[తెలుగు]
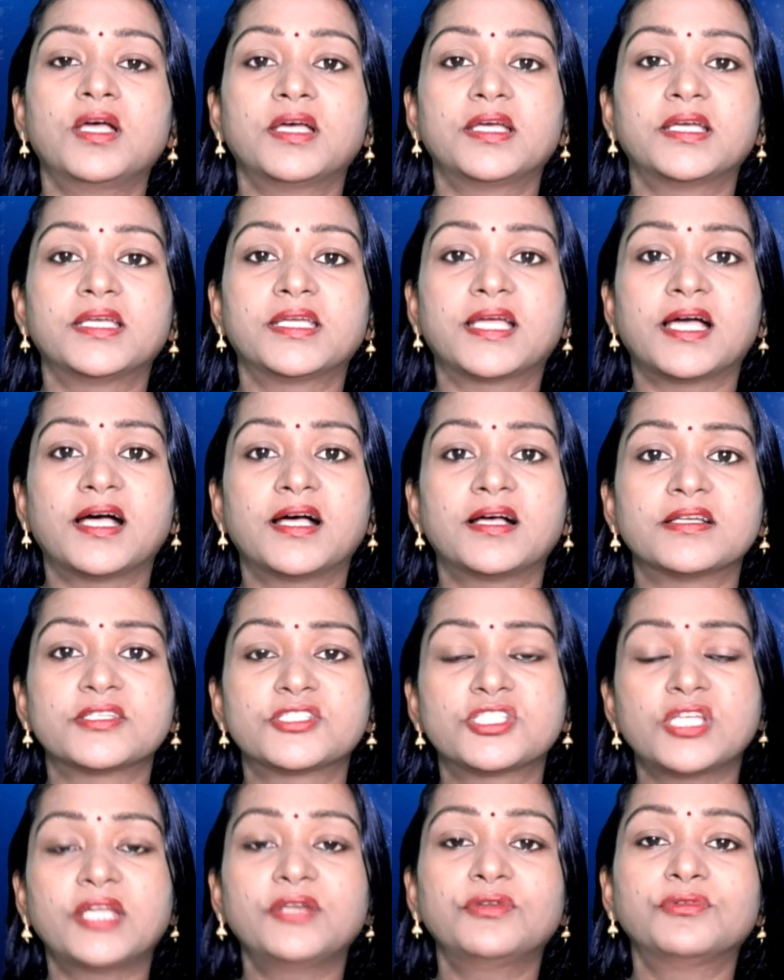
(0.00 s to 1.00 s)
ఇక
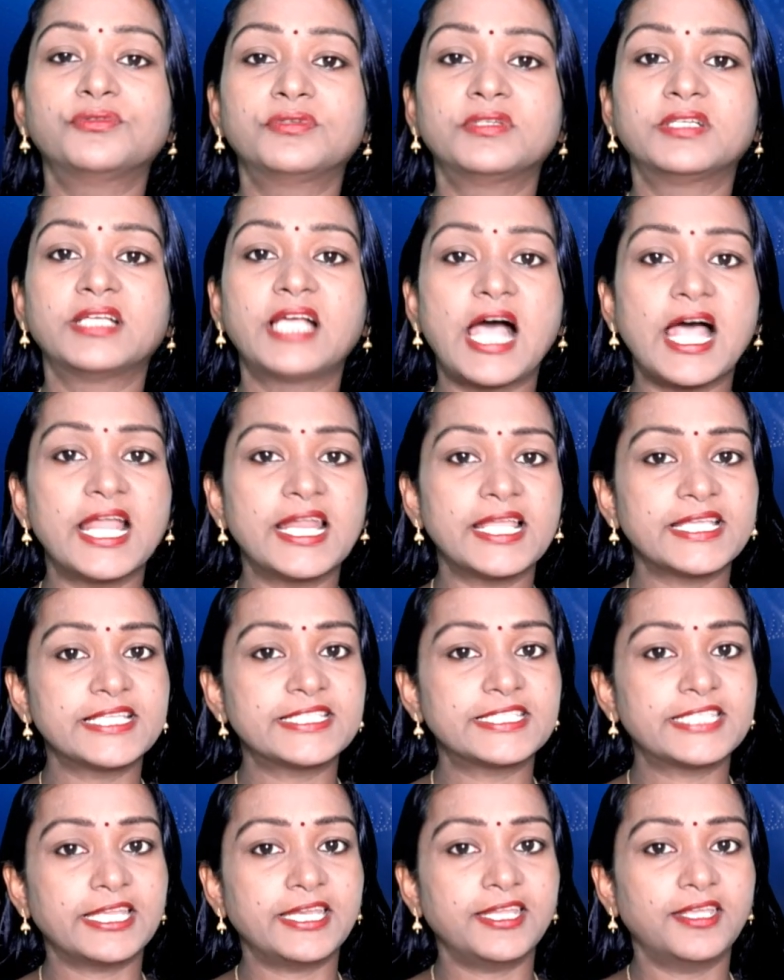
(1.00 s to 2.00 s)
షను అలాగే
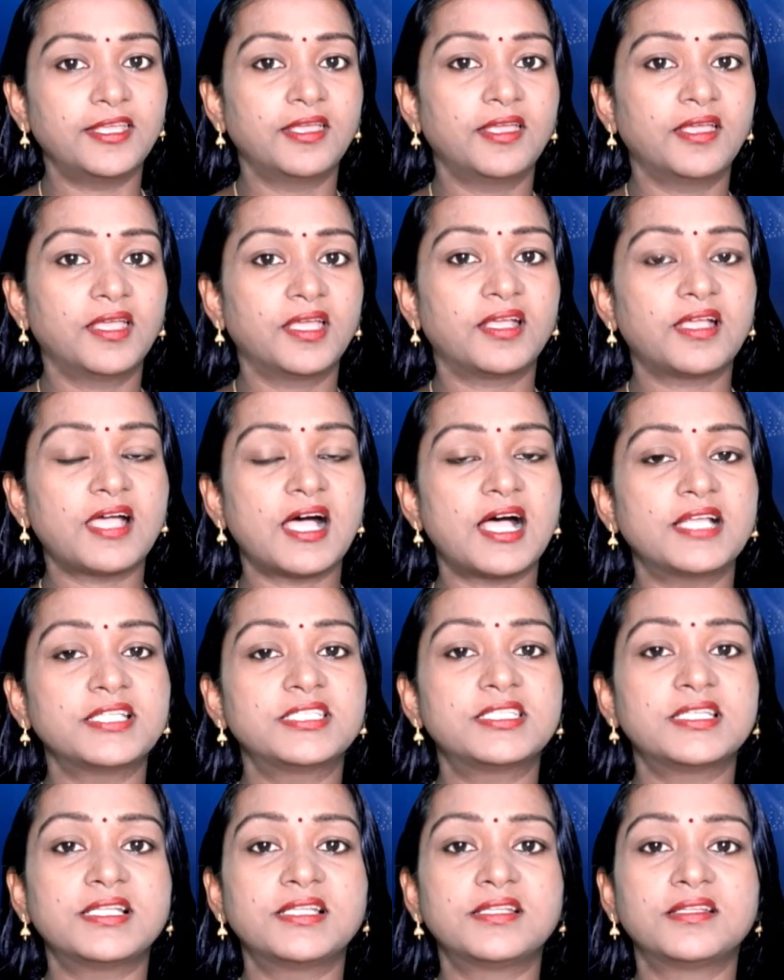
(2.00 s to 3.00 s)
సిరి
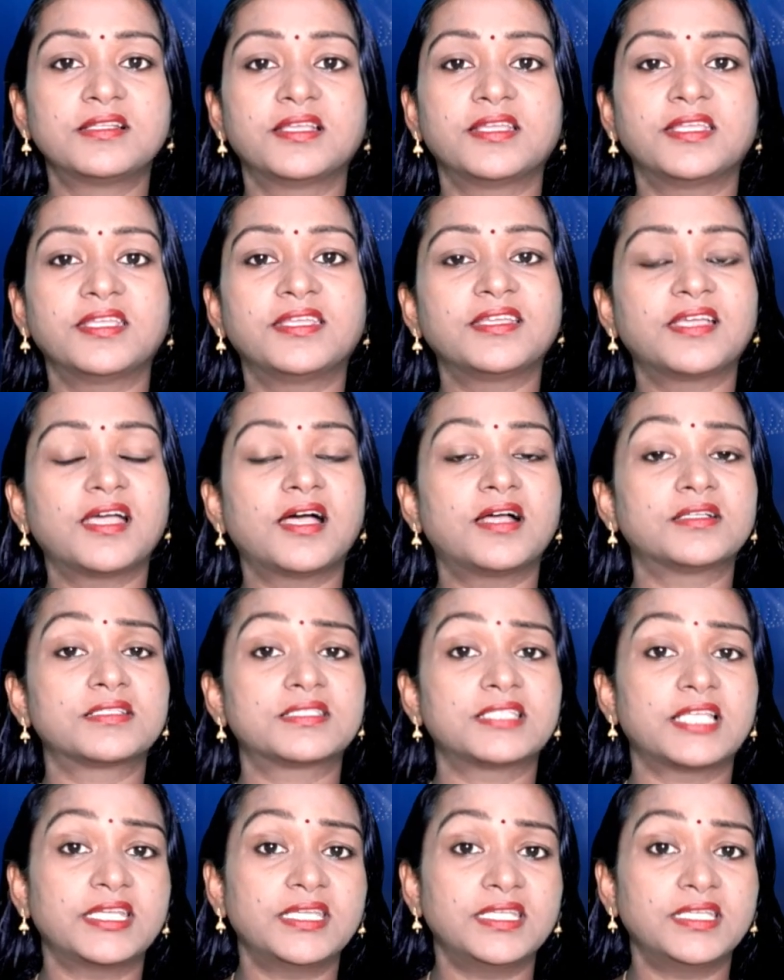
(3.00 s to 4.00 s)
కాజల్ ఇంకా
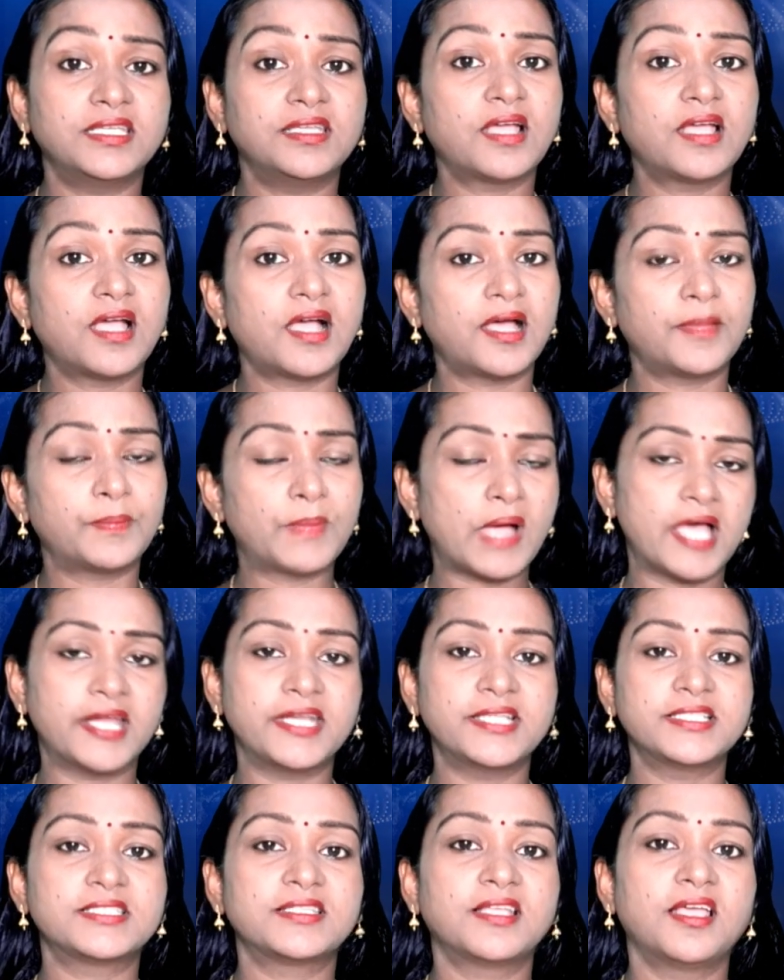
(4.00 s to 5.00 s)
సనీ
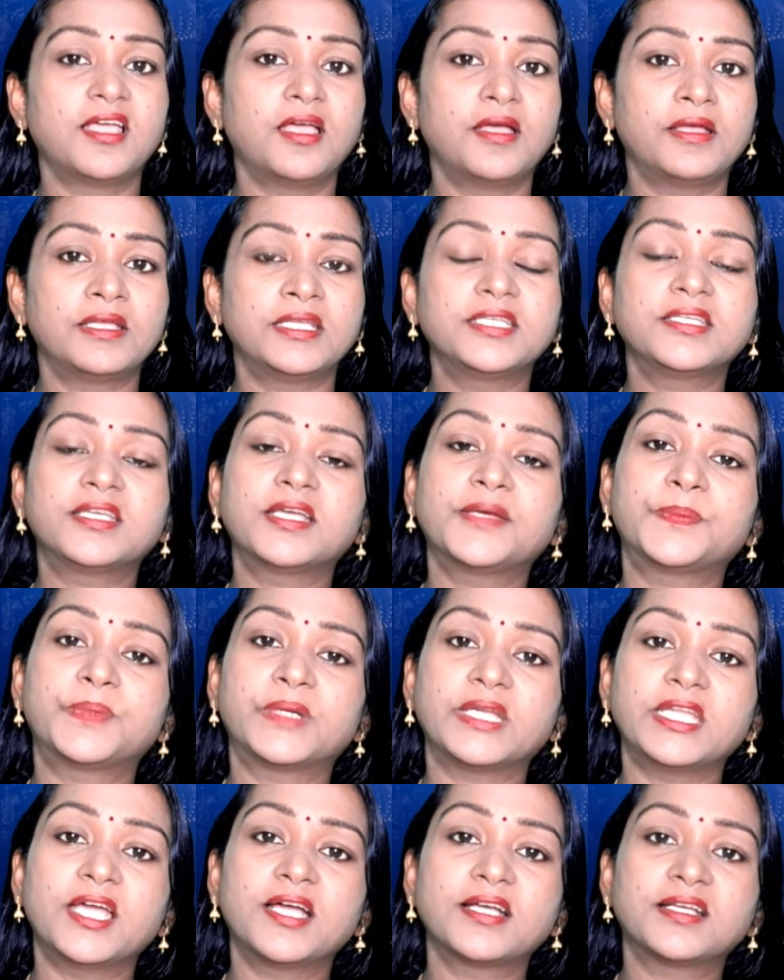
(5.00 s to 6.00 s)
మానస్ ఇంకా
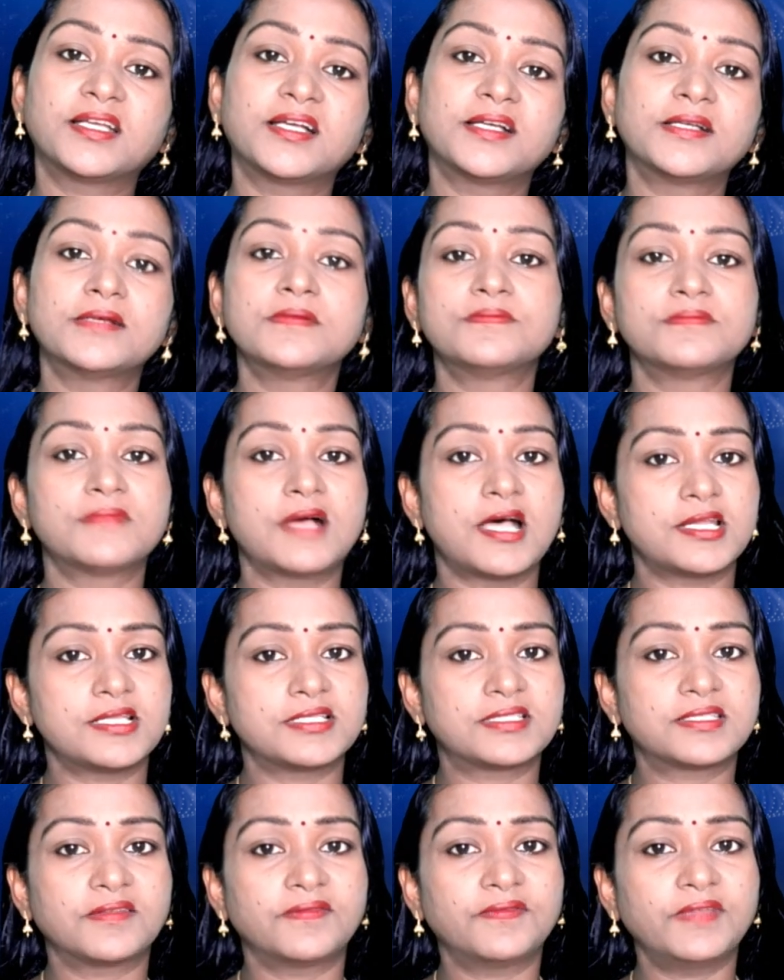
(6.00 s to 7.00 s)
ప్రియాంక మానస్
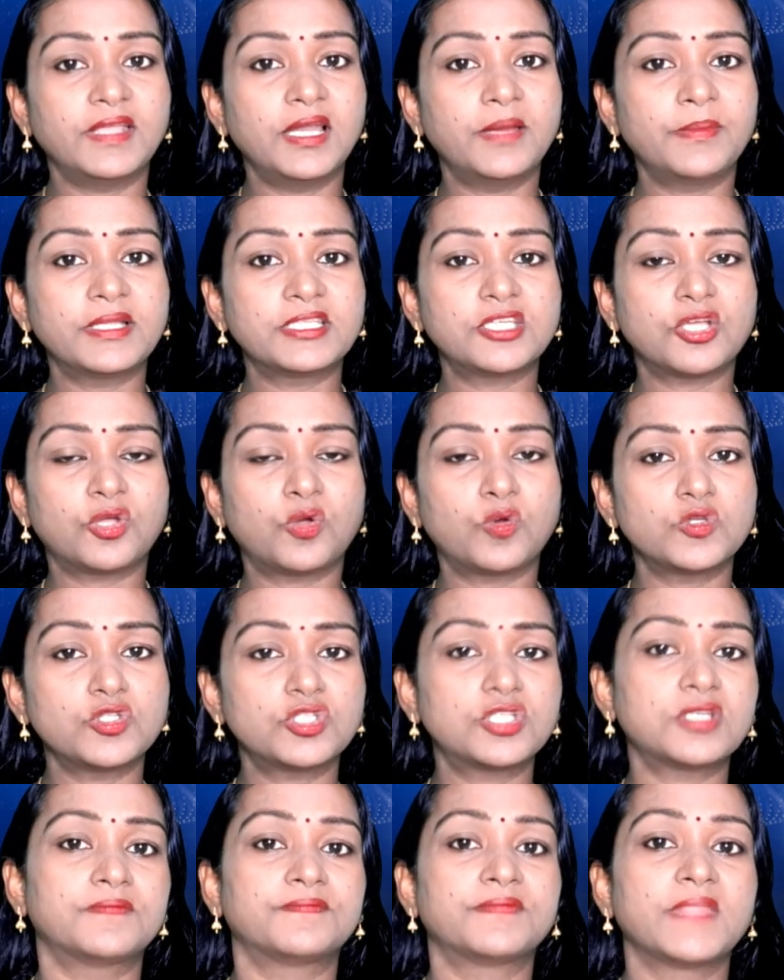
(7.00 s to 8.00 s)
వీళ్ళ మధ్య
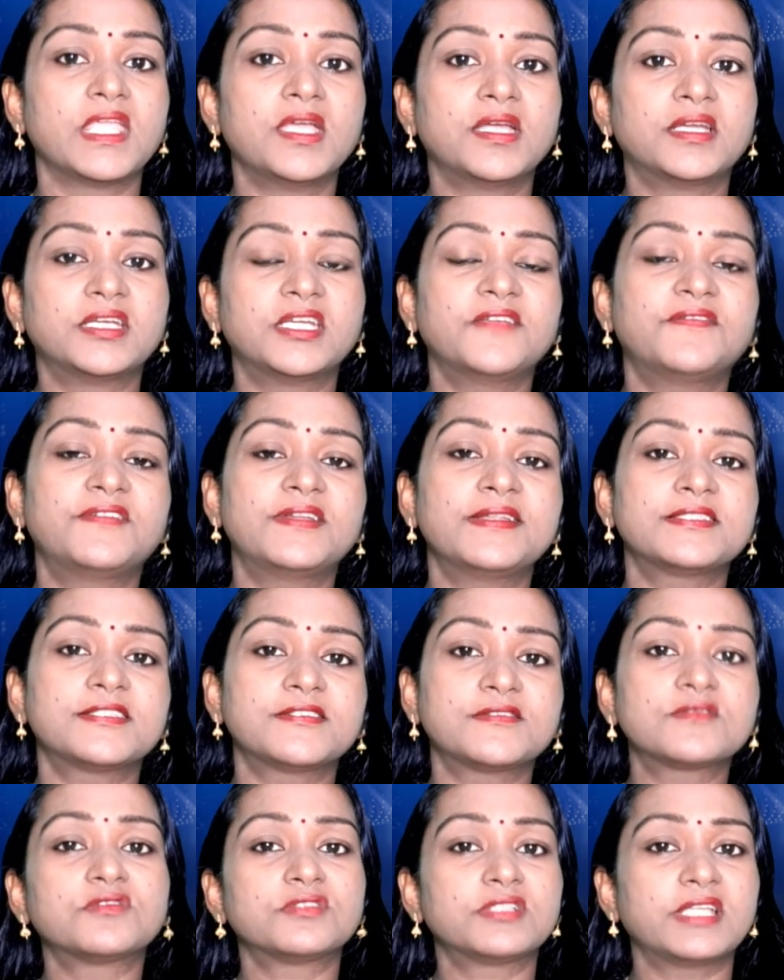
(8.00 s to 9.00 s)
కొంచెం డిఫరెన్సెస్
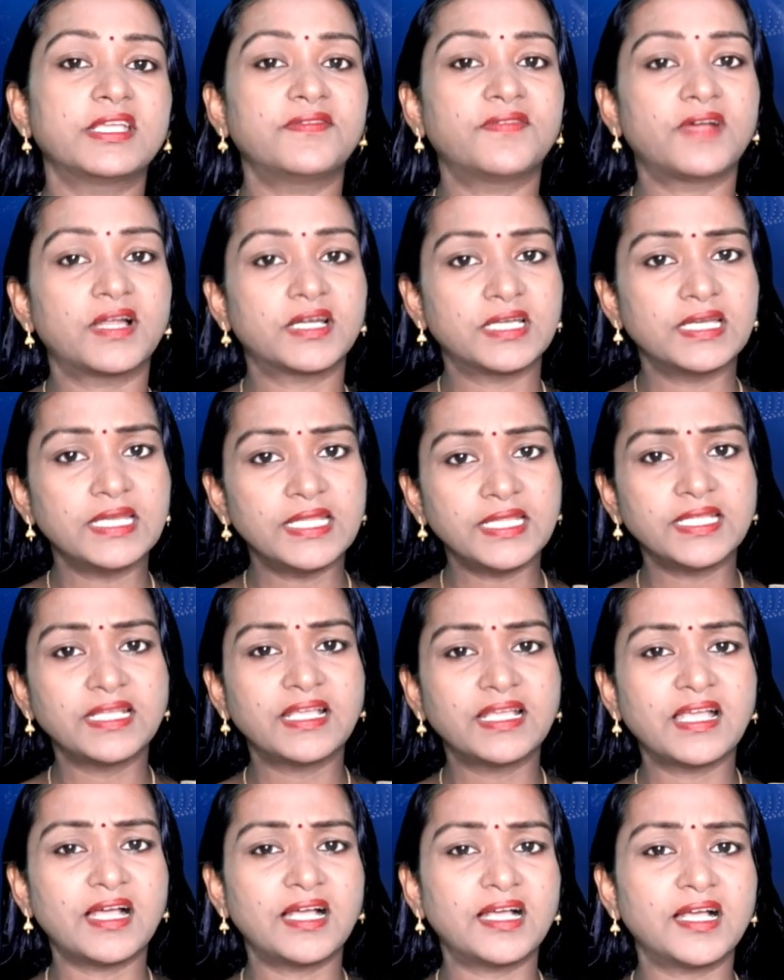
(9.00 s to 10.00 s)
ఉంటాయి వాటిని
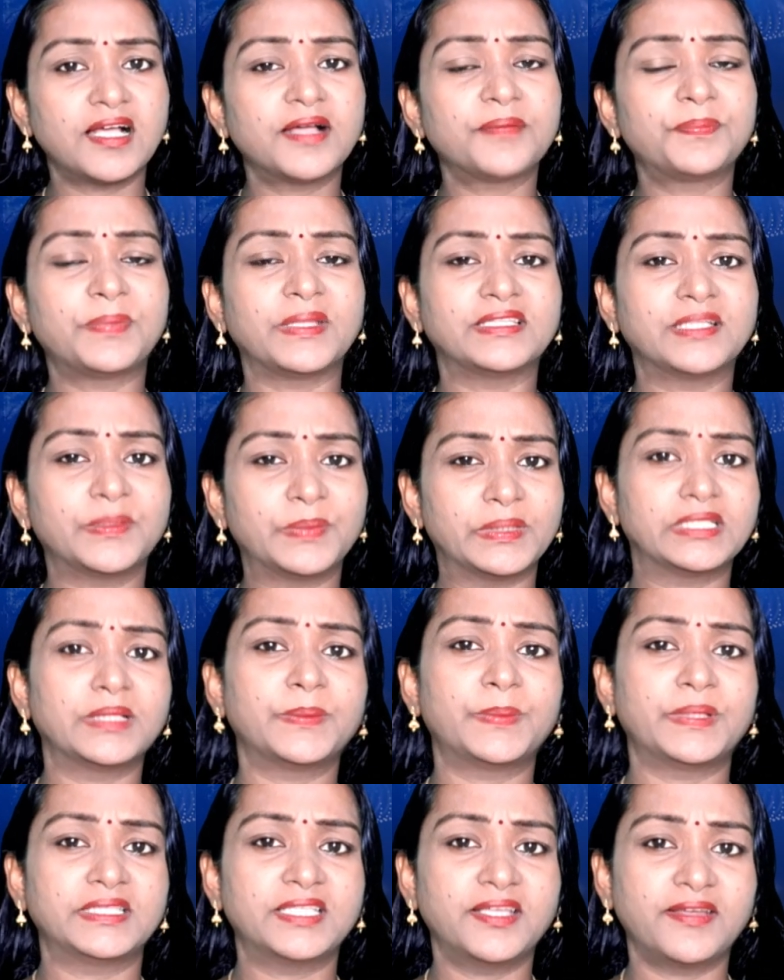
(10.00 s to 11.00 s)
ఇంకా పెద్ద పెద్ద
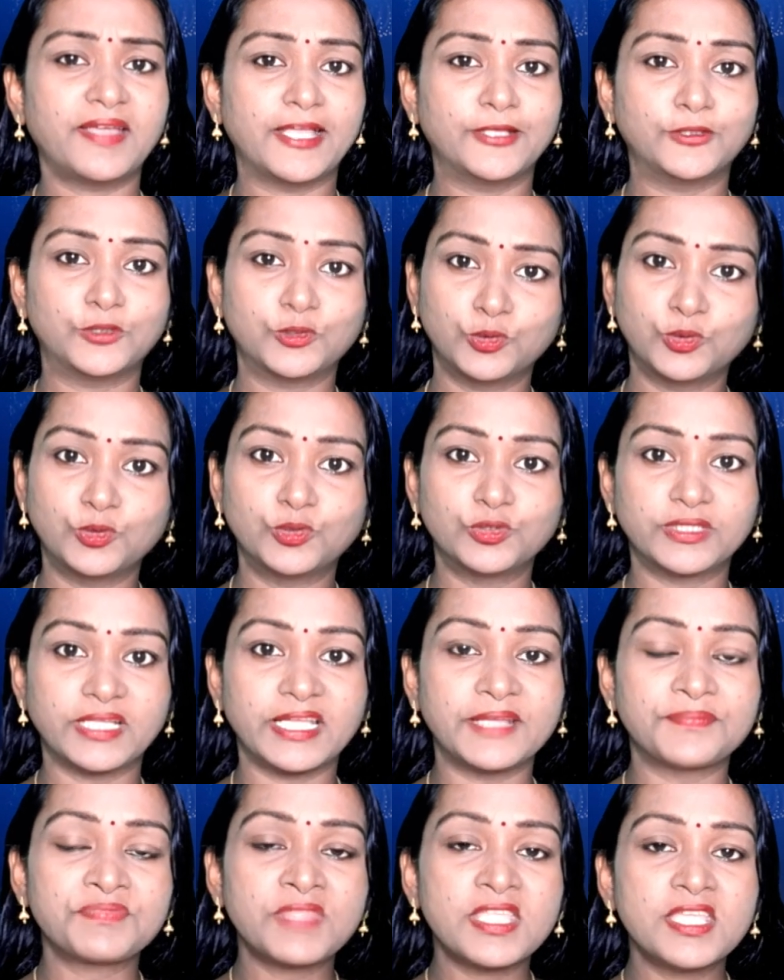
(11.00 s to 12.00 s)
పెద్ద అవుతూ ఉంటాయి
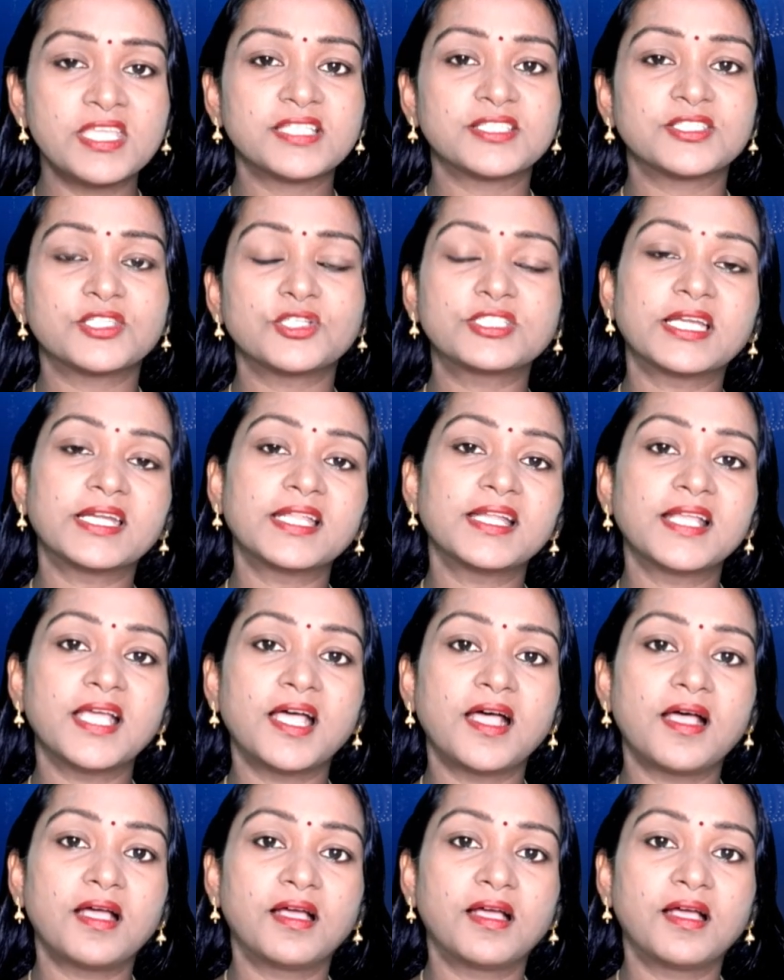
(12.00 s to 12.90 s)
సో సడన్గా